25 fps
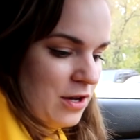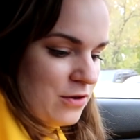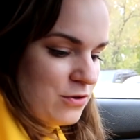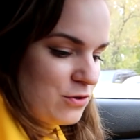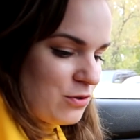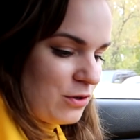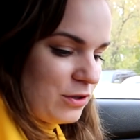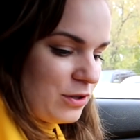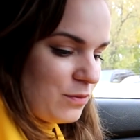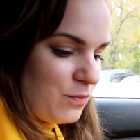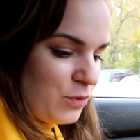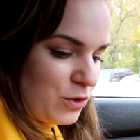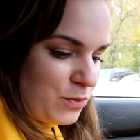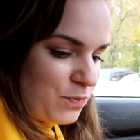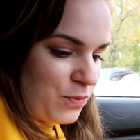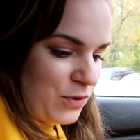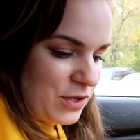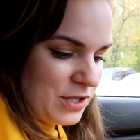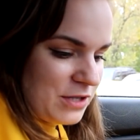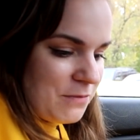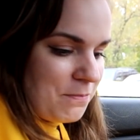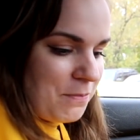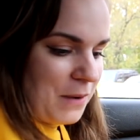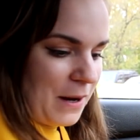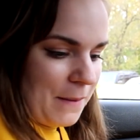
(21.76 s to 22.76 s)
Все, это будет
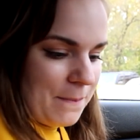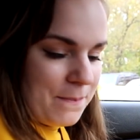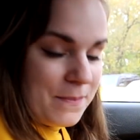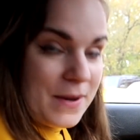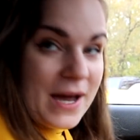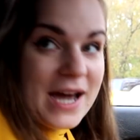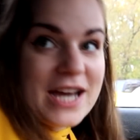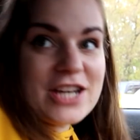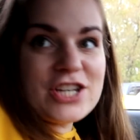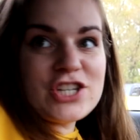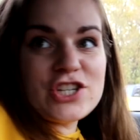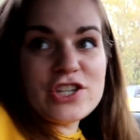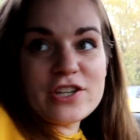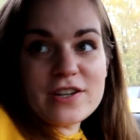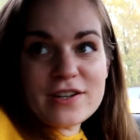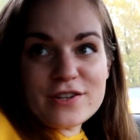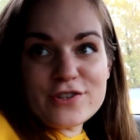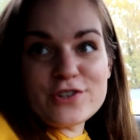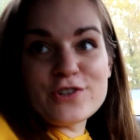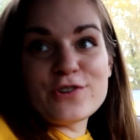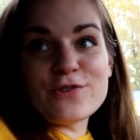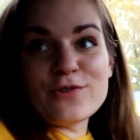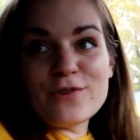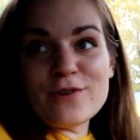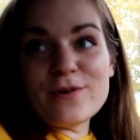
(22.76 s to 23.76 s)
просто бомбящий
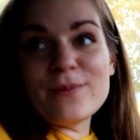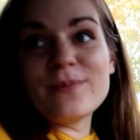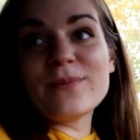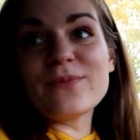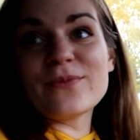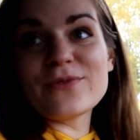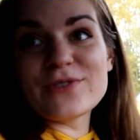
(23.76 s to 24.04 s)
разгром.